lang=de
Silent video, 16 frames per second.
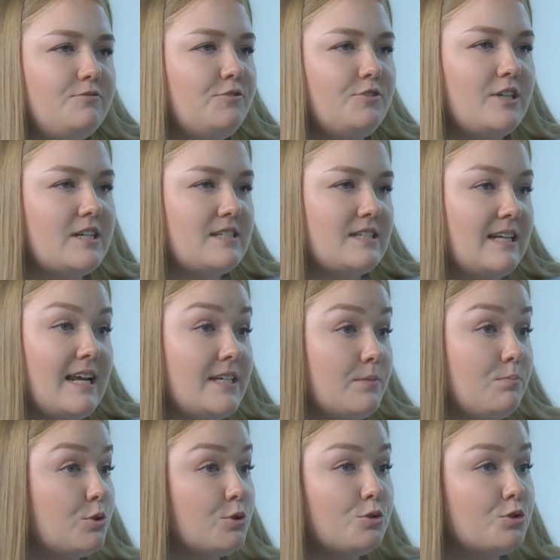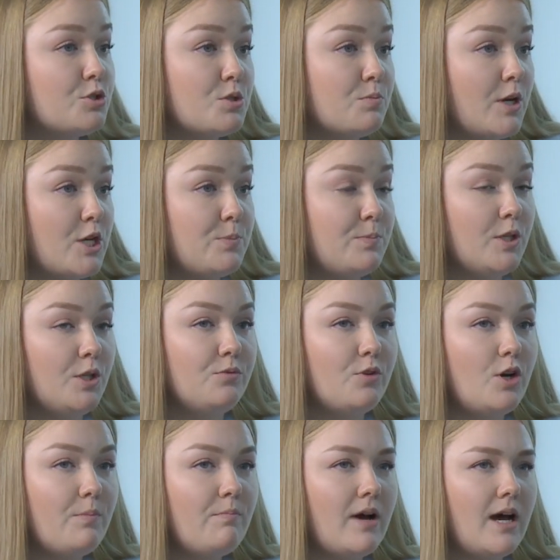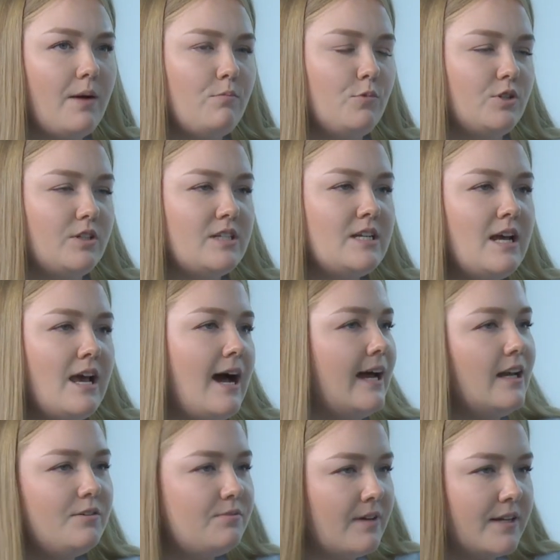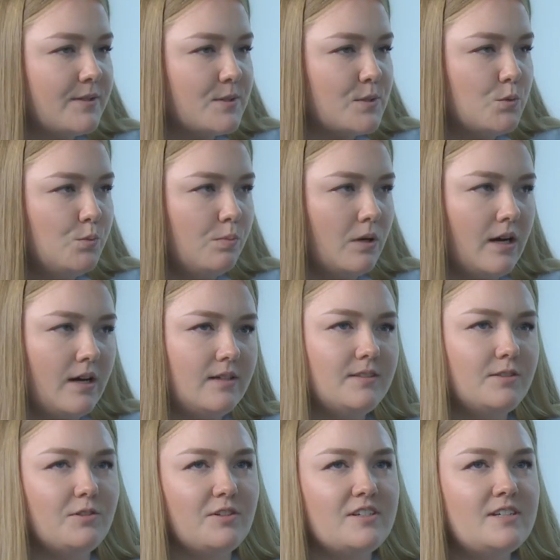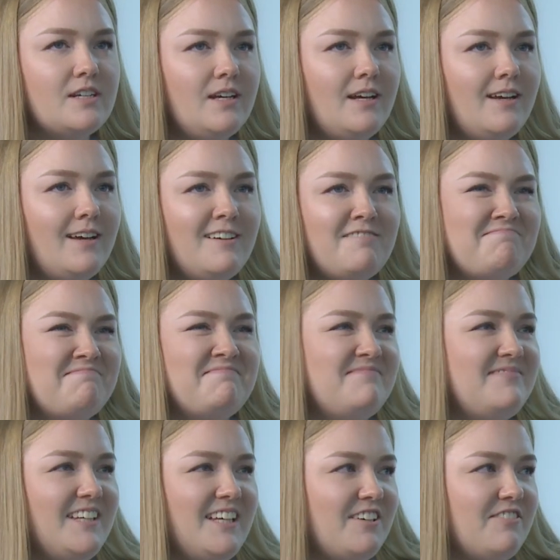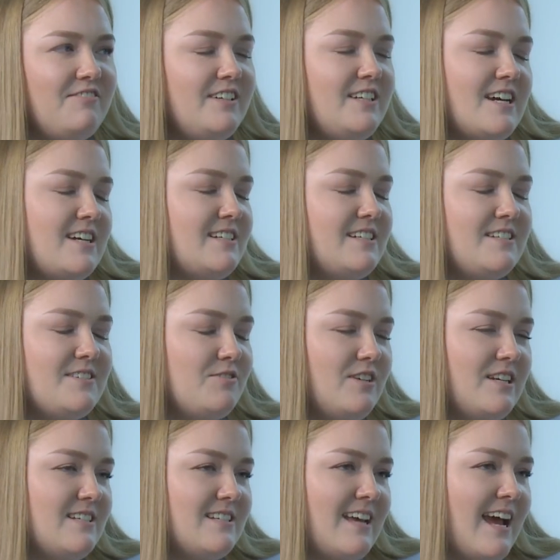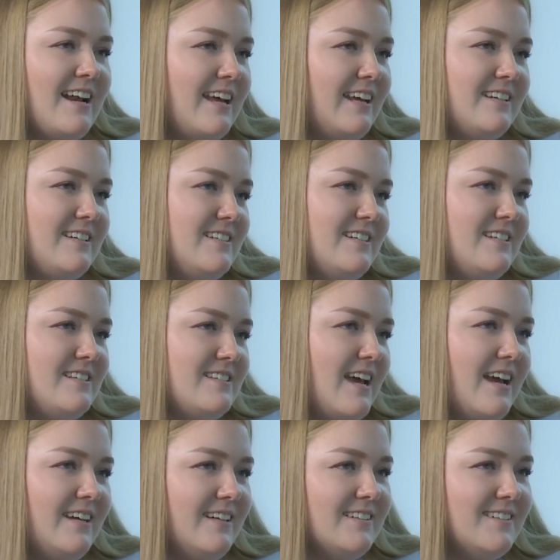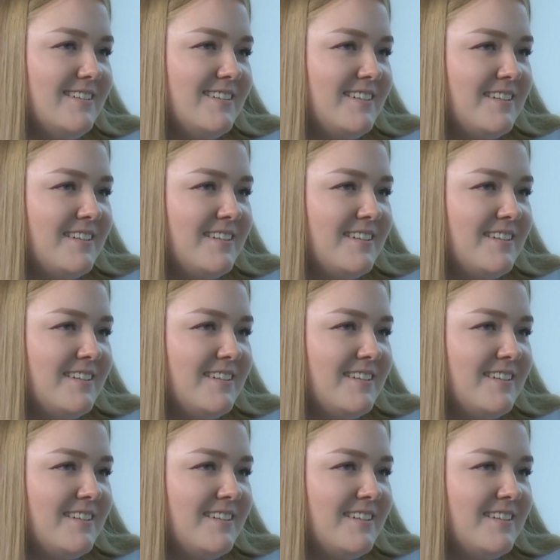für das gleiche Produkt zum Beispiel geworben haben und alle fanden es super und irgendwie dachte ich so, nee, das kann eigentlich nicht sein.